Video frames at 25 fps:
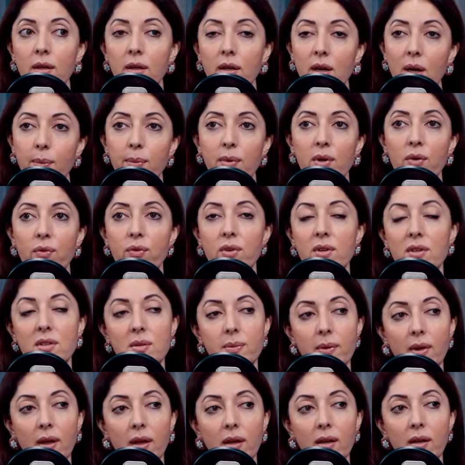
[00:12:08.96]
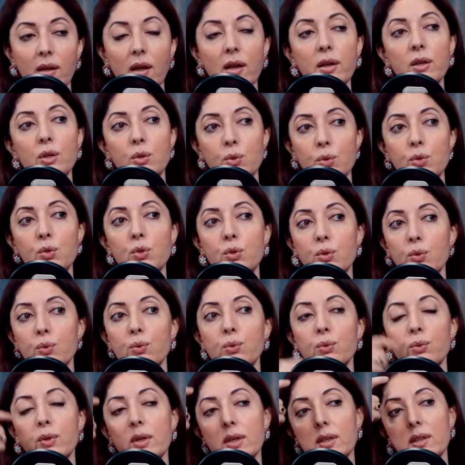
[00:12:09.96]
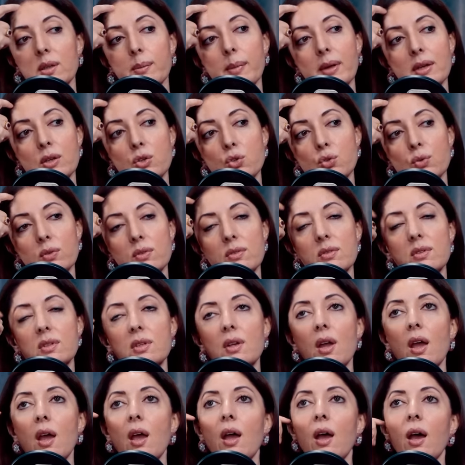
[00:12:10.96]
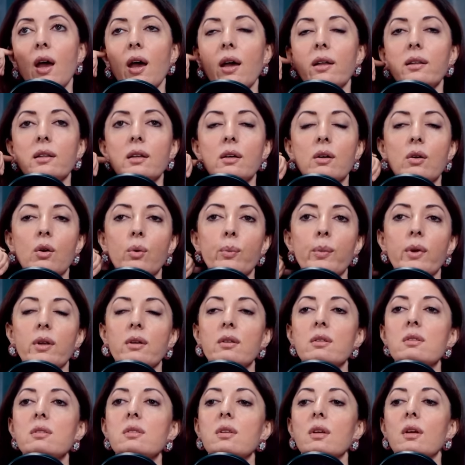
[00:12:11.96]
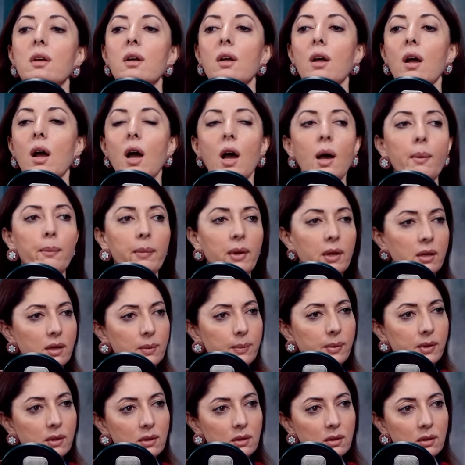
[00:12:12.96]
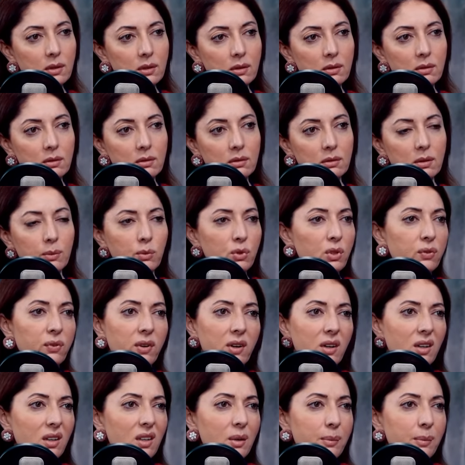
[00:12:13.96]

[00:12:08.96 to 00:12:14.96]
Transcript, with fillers: a couple of years back I used to read the hmm. mentions hmm. and the comments. अब मैं नहीं पढ़ती मुझे फर्क ही